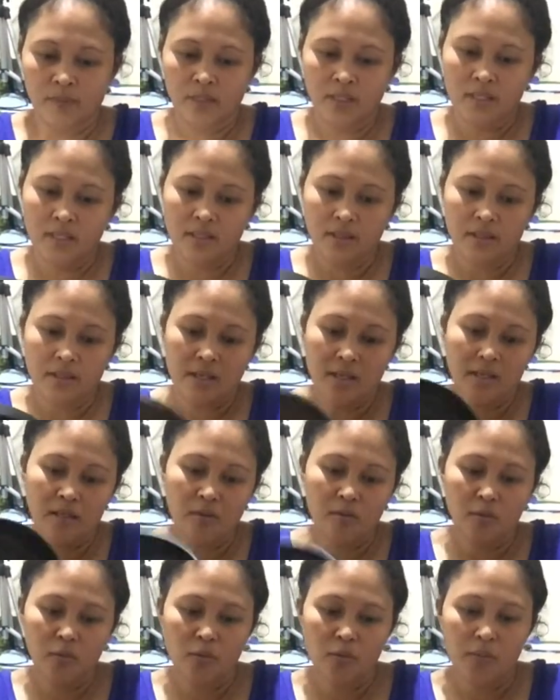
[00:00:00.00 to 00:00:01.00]
Ayan, thank
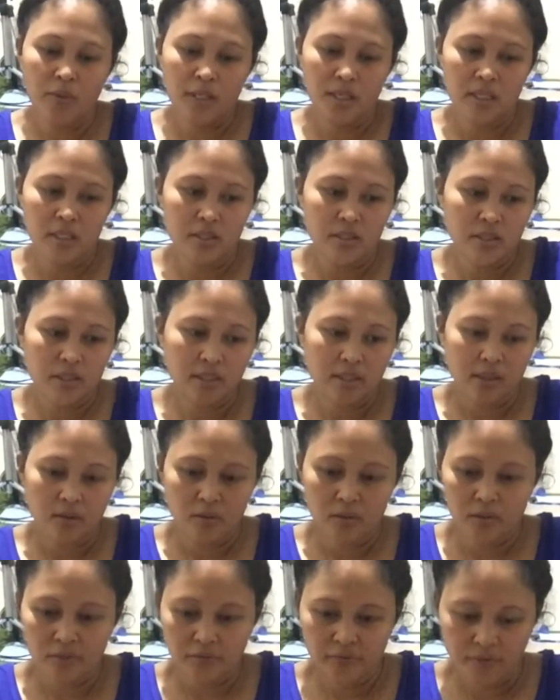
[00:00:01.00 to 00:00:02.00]
you to my
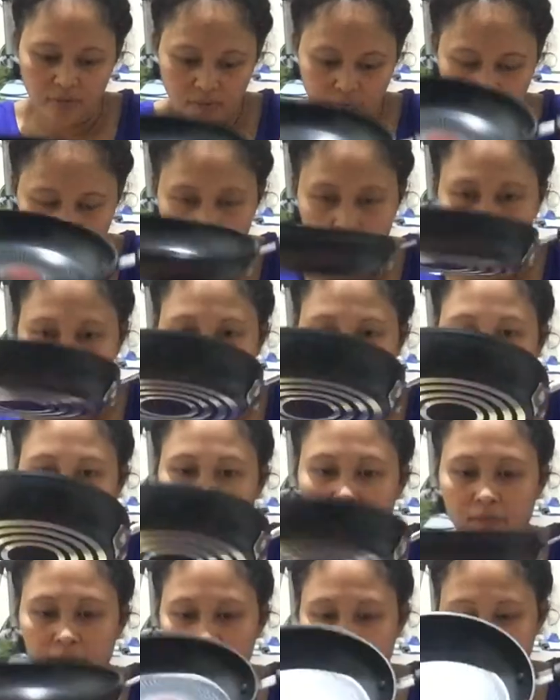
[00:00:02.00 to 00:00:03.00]
generous, ano,
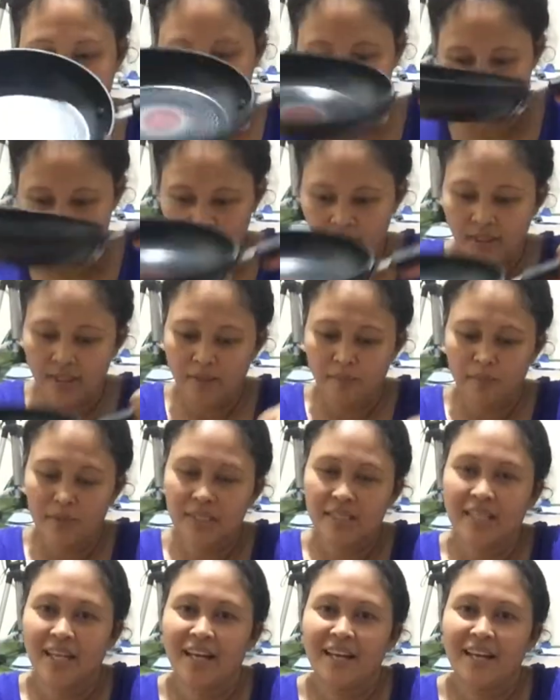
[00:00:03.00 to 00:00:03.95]
basta.